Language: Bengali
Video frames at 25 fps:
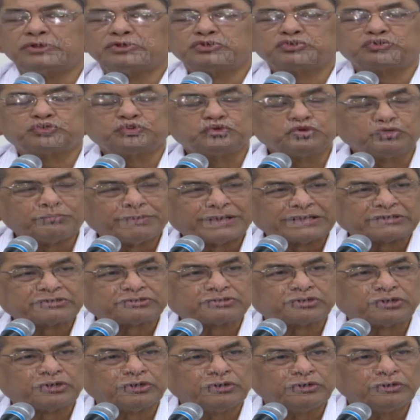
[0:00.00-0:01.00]

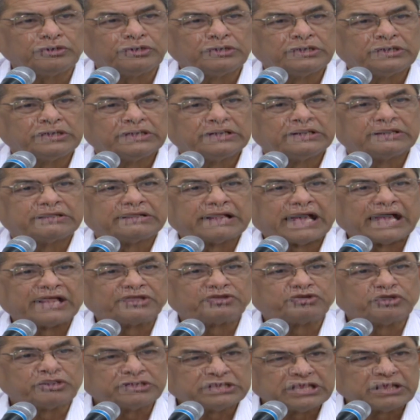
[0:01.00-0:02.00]
শুধুমাত্র
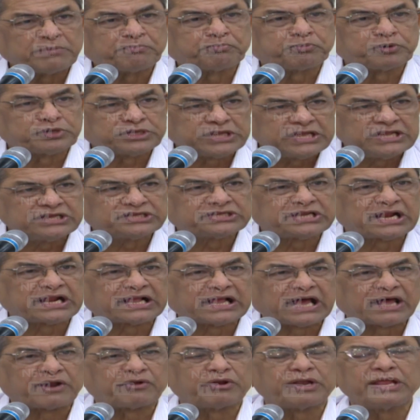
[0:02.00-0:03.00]
রাজনৈতিক প্রতিহিংসার
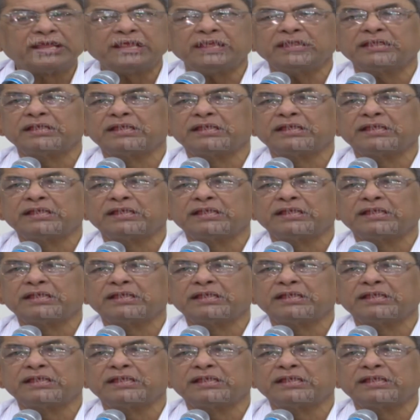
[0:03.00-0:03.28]
কারণে